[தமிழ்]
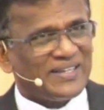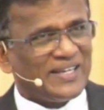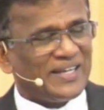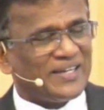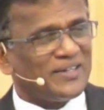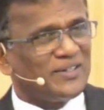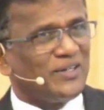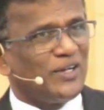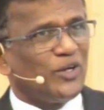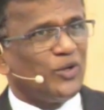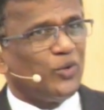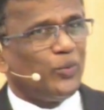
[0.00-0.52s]

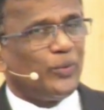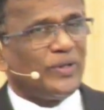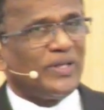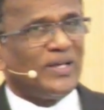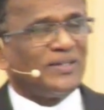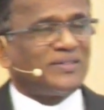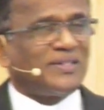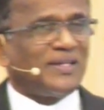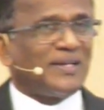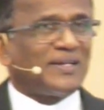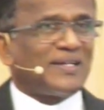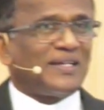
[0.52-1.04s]
கரங்களை
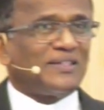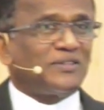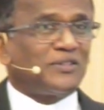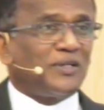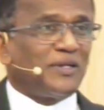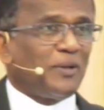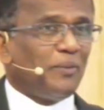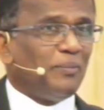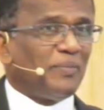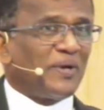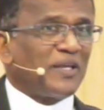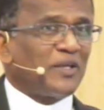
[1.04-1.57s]
உயர்த்தி
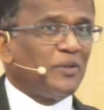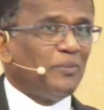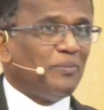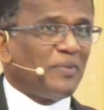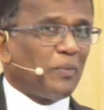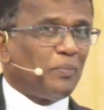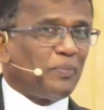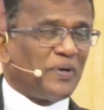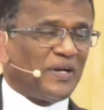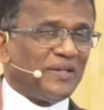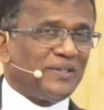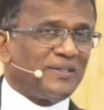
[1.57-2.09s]
கத்தரை
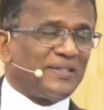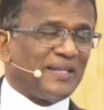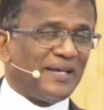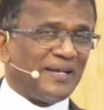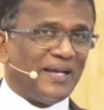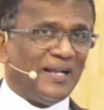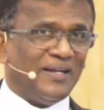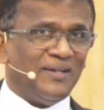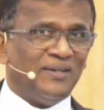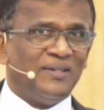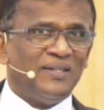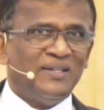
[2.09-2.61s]

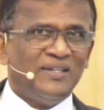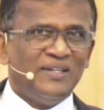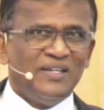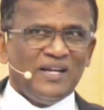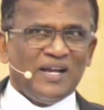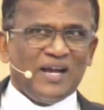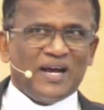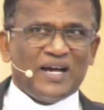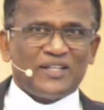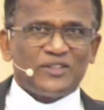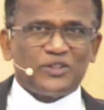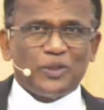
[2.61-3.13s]
மகிமைப்படுத்துங்கள்
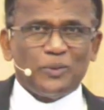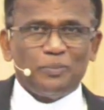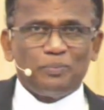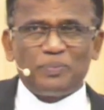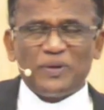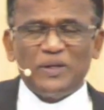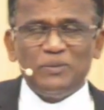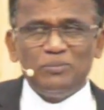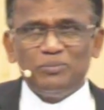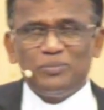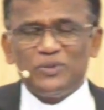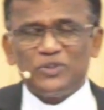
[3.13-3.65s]
அதன்
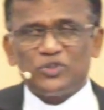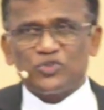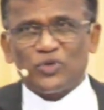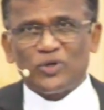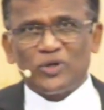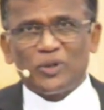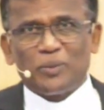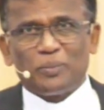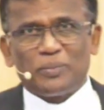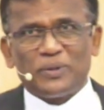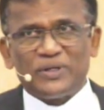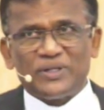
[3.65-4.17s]
பின்பு
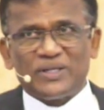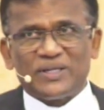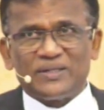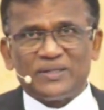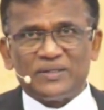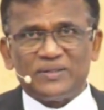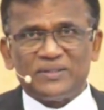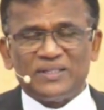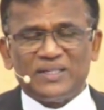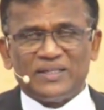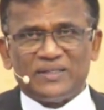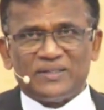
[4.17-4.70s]

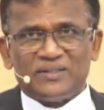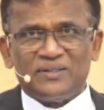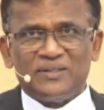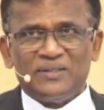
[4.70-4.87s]
சொல்லப்படுகிறது